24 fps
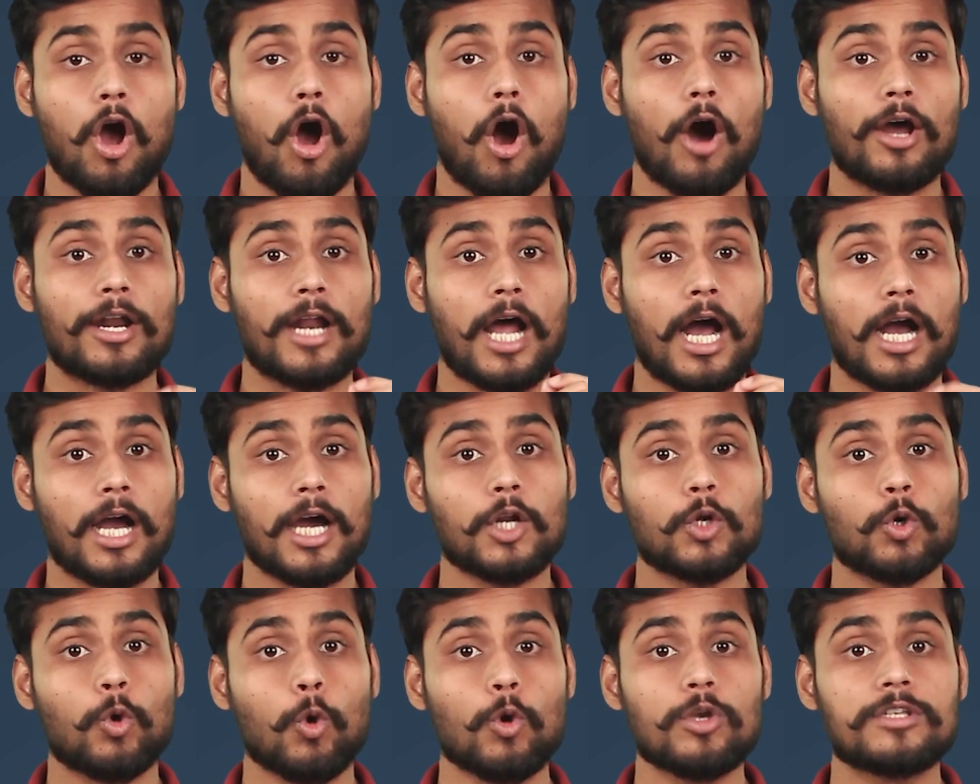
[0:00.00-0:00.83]
और
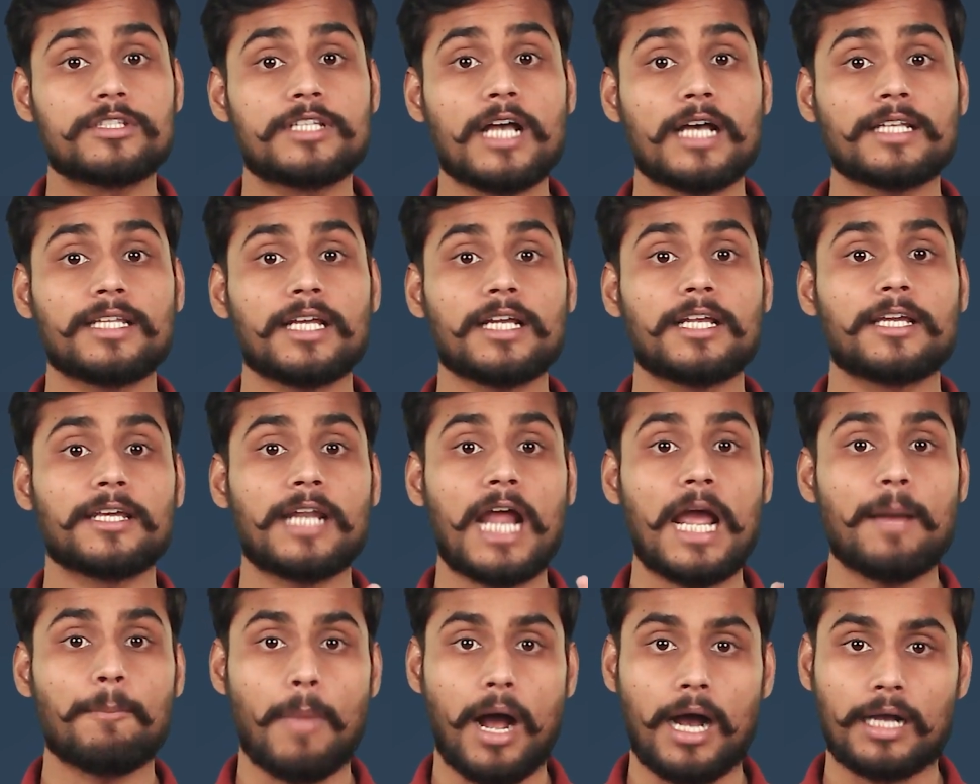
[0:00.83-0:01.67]
अगर कोई ज्यादा
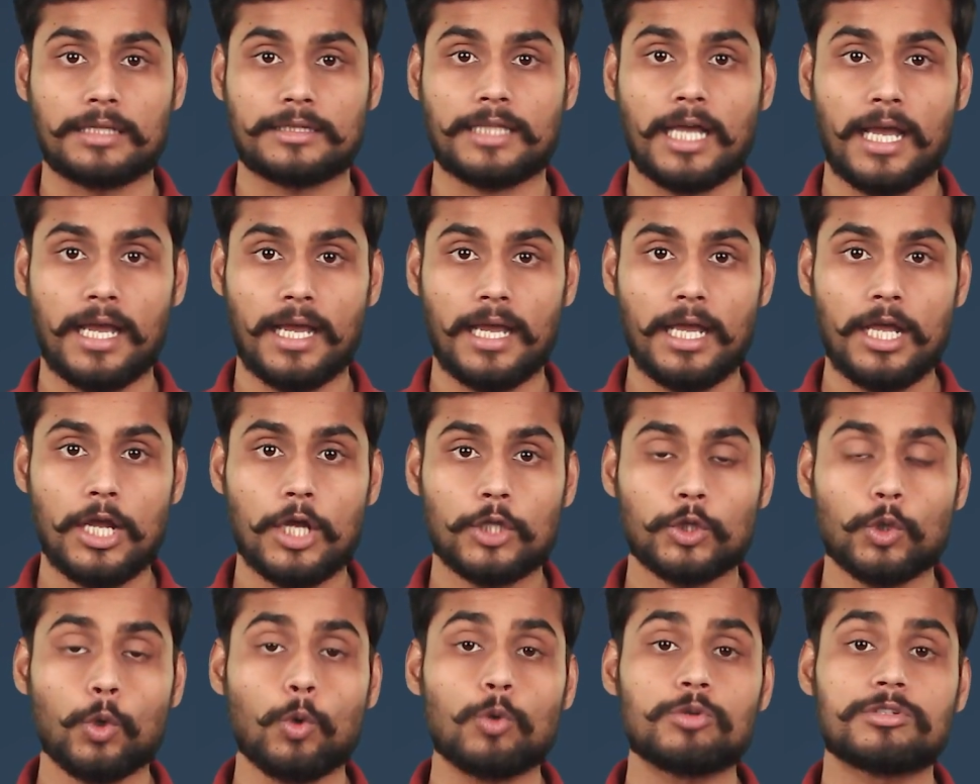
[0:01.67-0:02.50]
किराया मांगता है
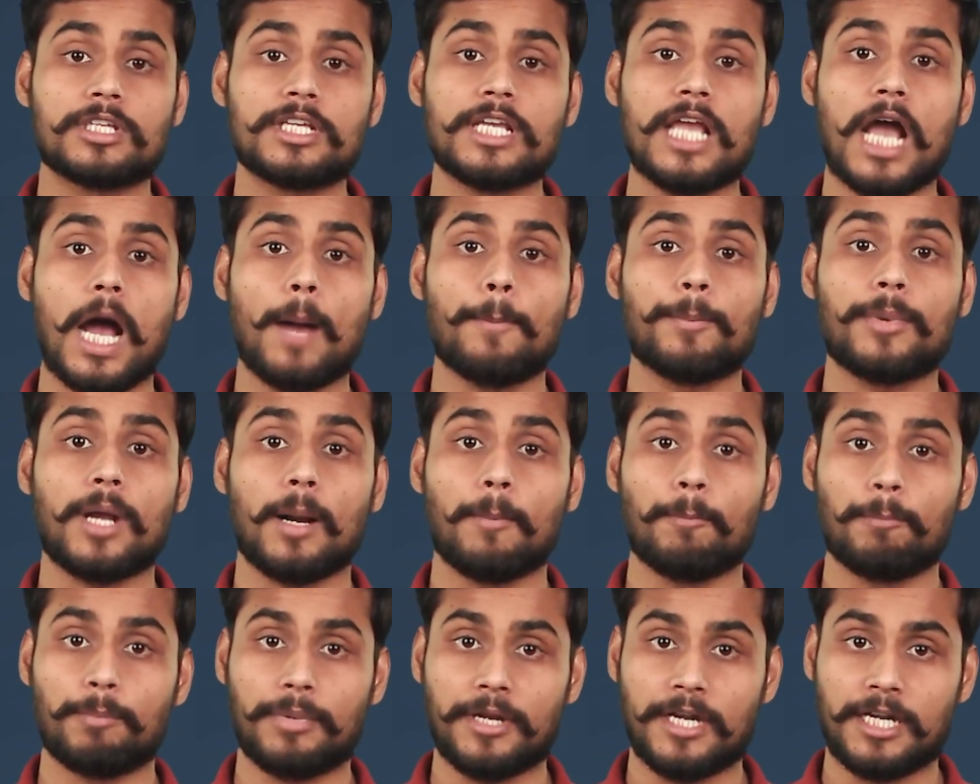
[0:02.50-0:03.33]
तो उसकी आप
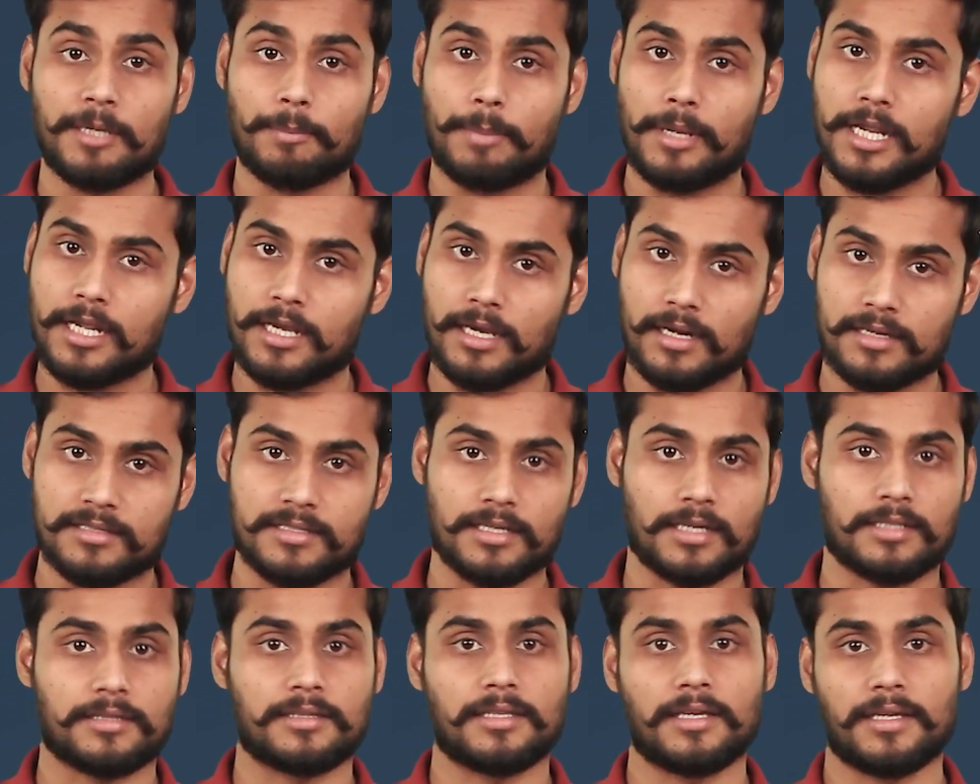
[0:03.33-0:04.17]
कंप्लेंट भी कर
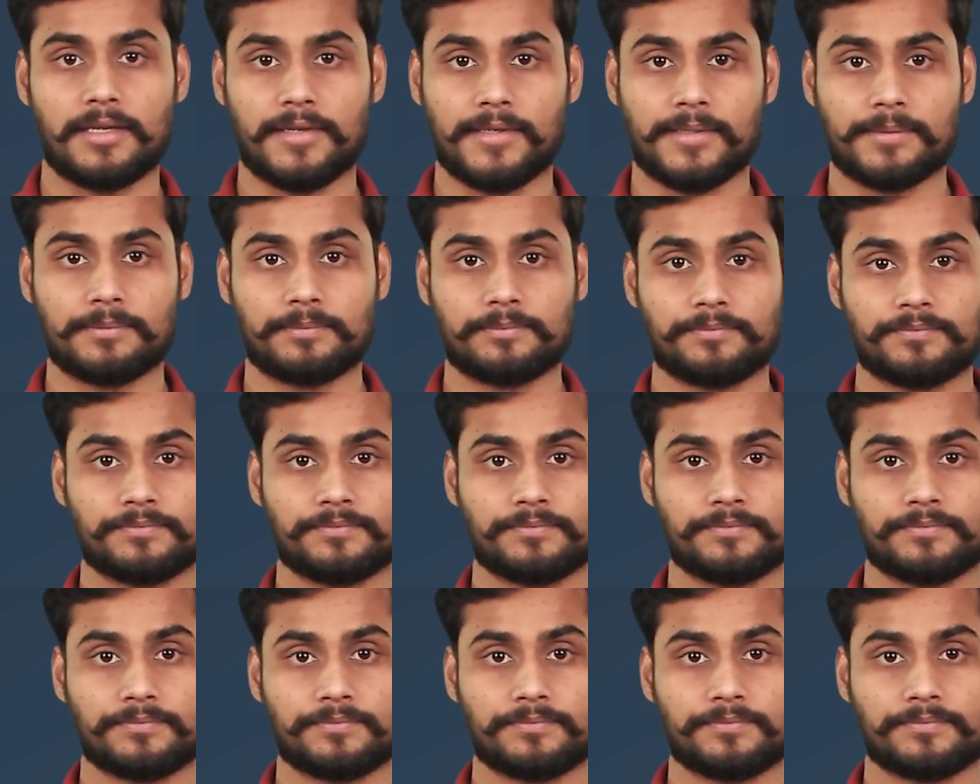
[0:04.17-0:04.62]
सकते हैं